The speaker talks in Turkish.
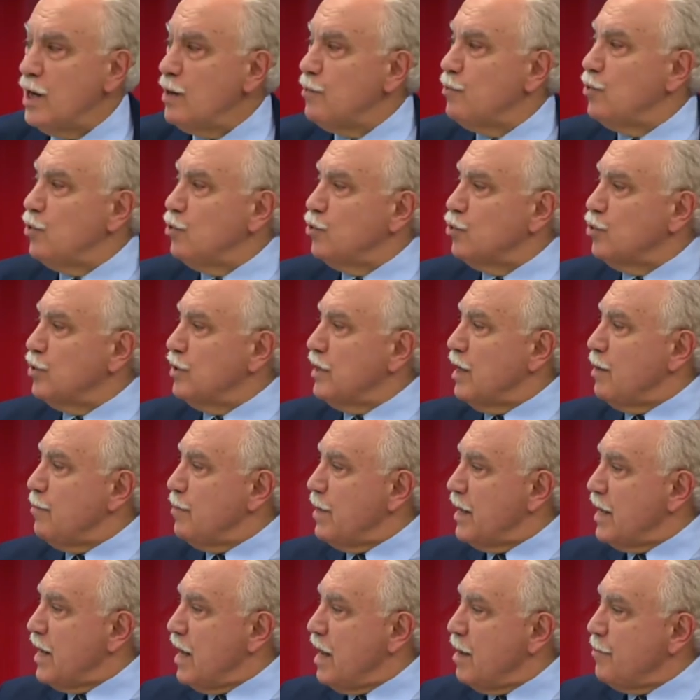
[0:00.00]
Ama onunla
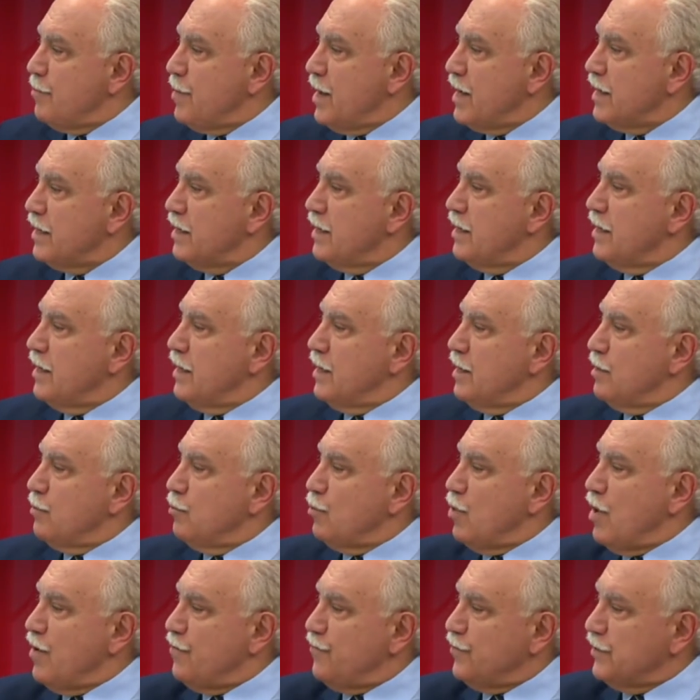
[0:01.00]
beraber
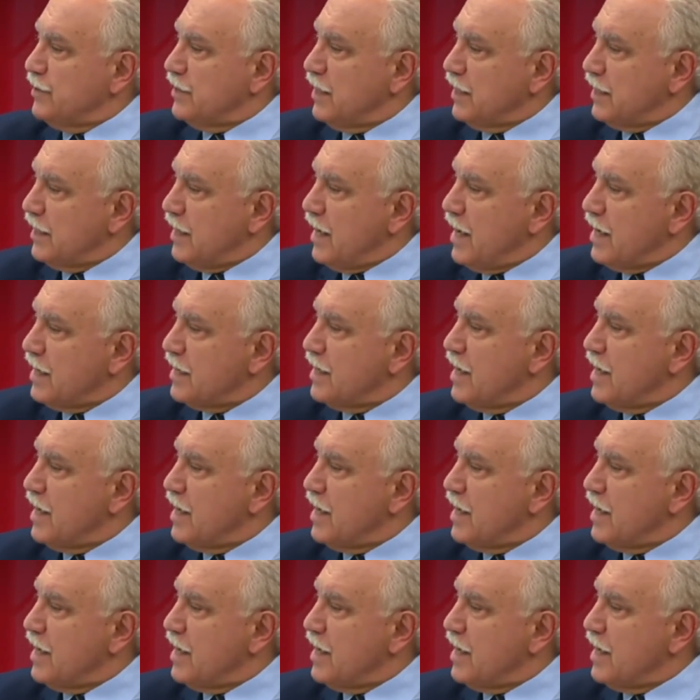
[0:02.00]
muhafazakar